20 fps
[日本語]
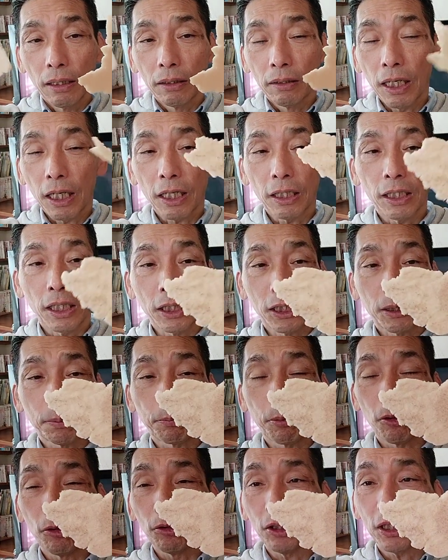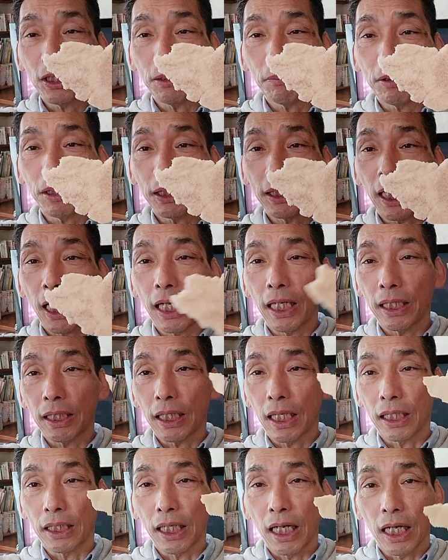なんかね、スポンジみたい
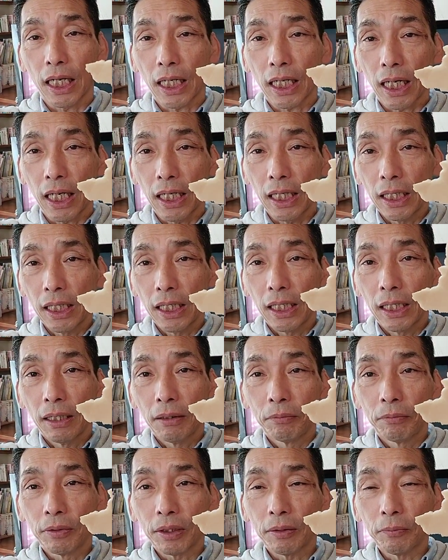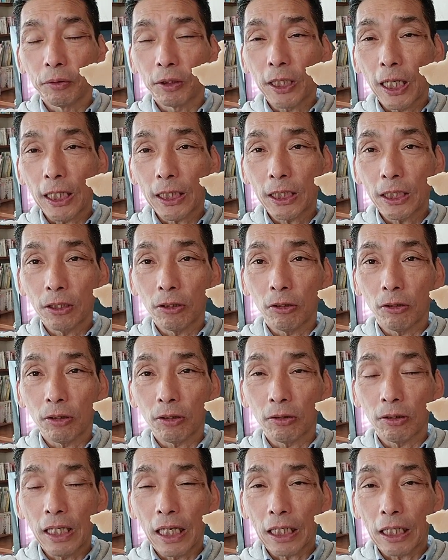な、なんか、昔
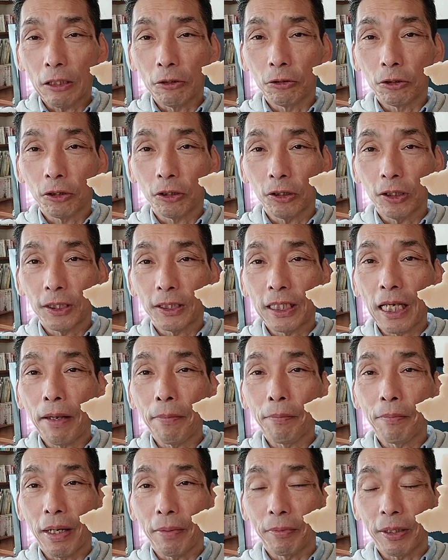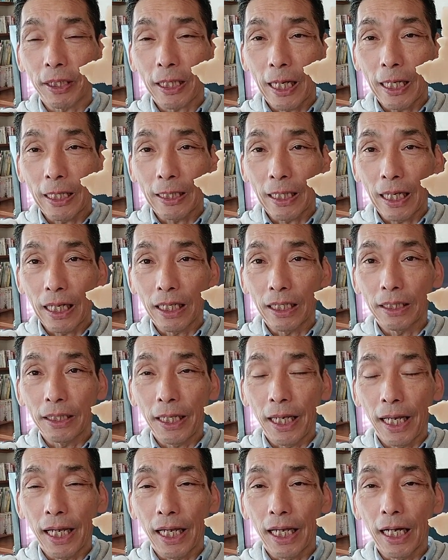のなんか薄いせんべいみたいな、
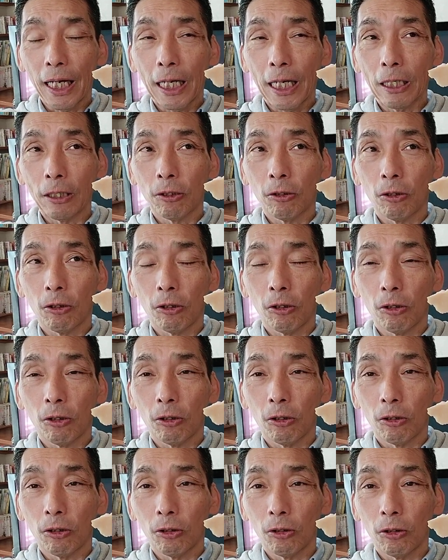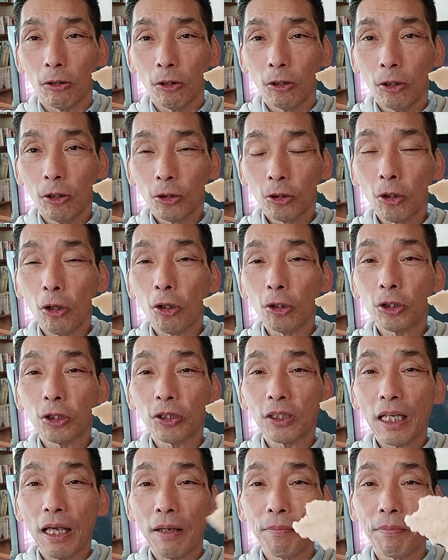ね、あのー、
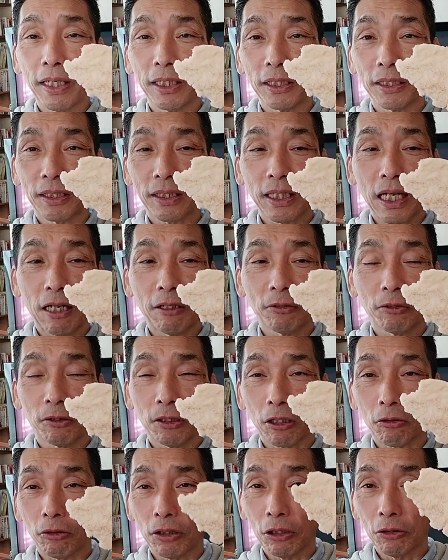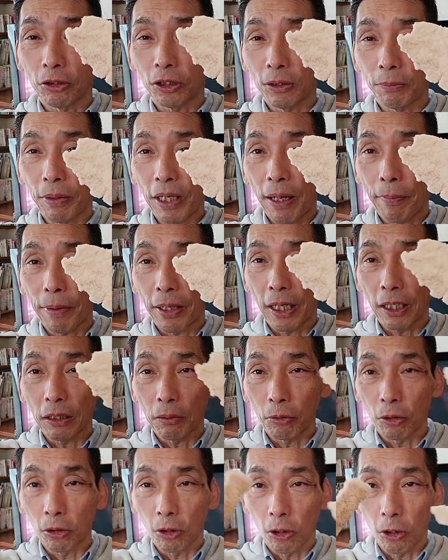ソースせんべいに使うような、こんな薄いペラペラ
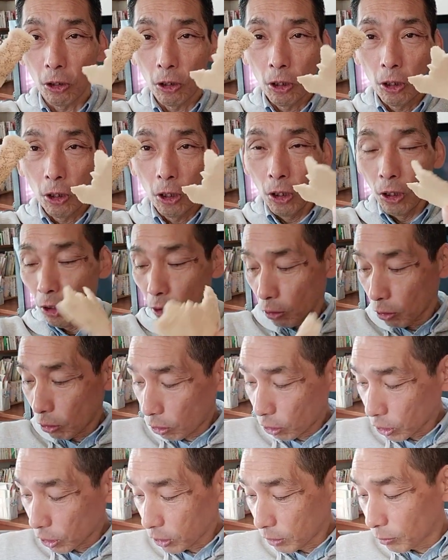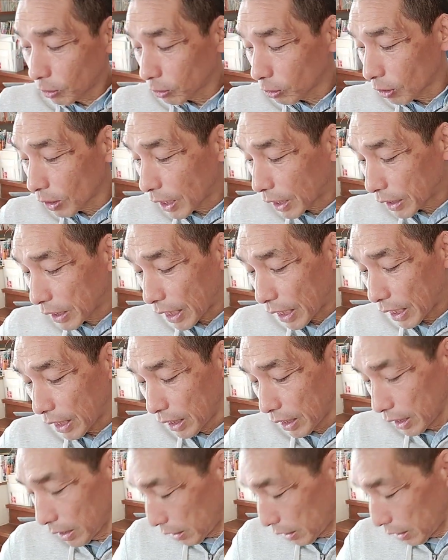なもの。こういうものがね、